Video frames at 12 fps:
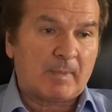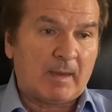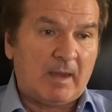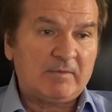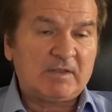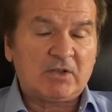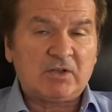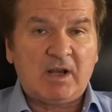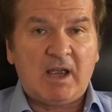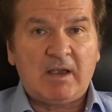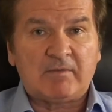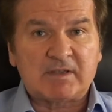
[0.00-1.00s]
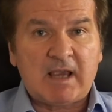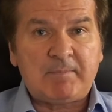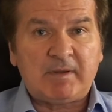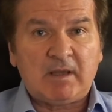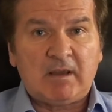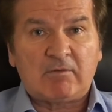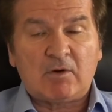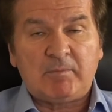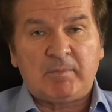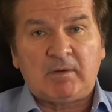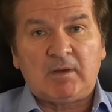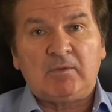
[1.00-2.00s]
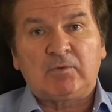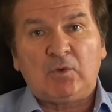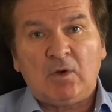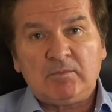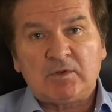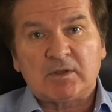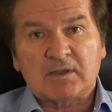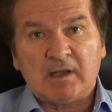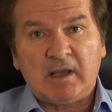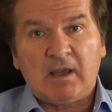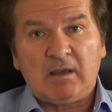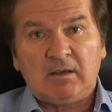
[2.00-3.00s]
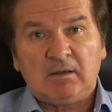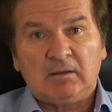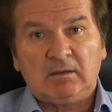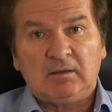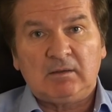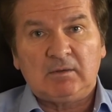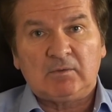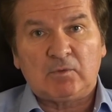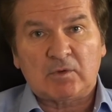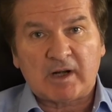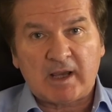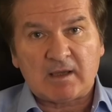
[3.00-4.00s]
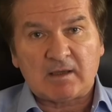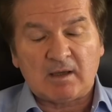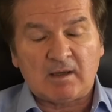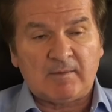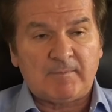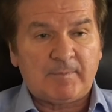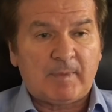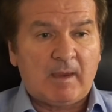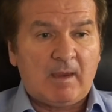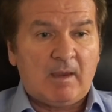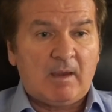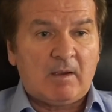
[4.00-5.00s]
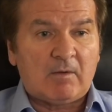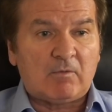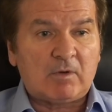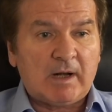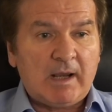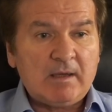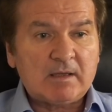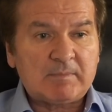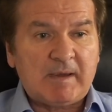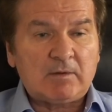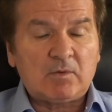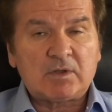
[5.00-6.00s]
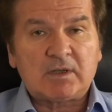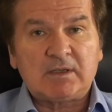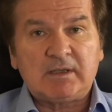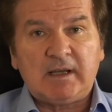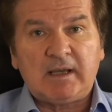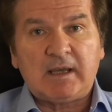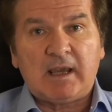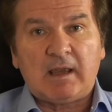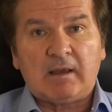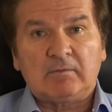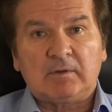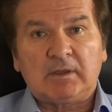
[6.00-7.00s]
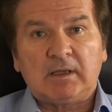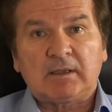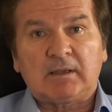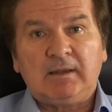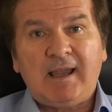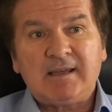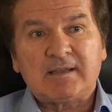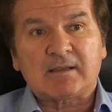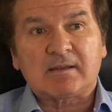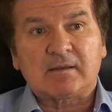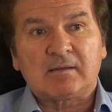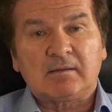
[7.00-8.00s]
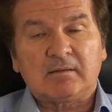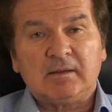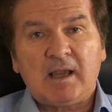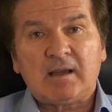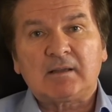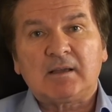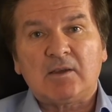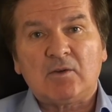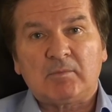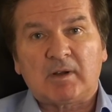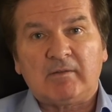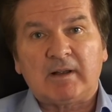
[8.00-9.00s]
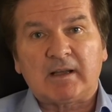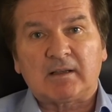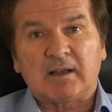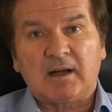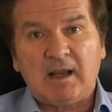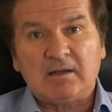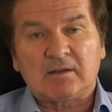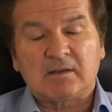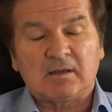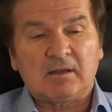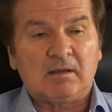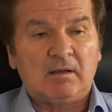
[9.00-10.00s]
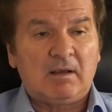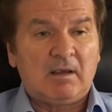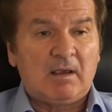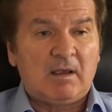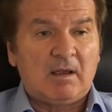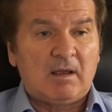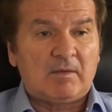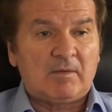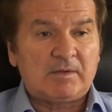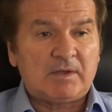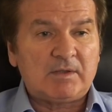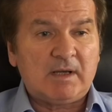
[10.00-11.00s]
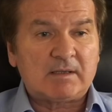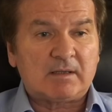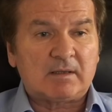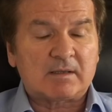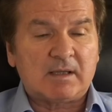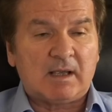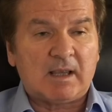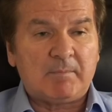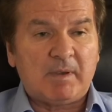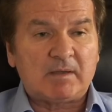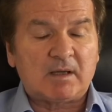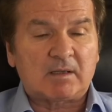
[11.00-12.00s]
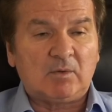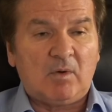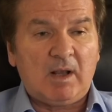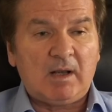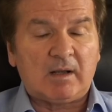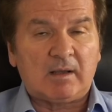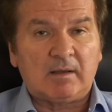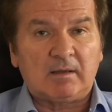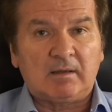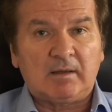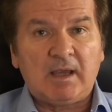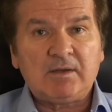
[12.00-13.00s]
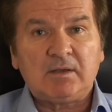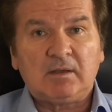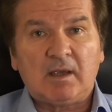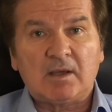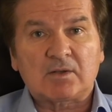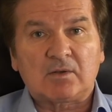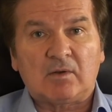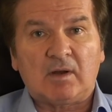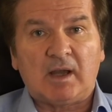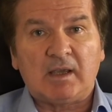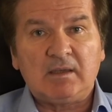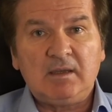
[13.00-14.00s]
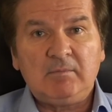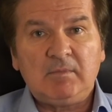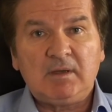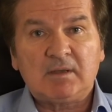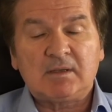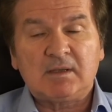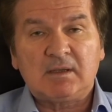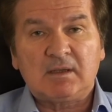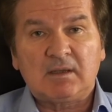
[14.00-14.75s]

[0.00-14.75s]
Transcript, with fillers: и в США, в Западной Европе, и в том числе в Украине. В Украине, с моей точки зрения, вот этот тезис, я как-то о нем говорил и раньше – но сейчас это стало опять актуально. Я считаю, что одним из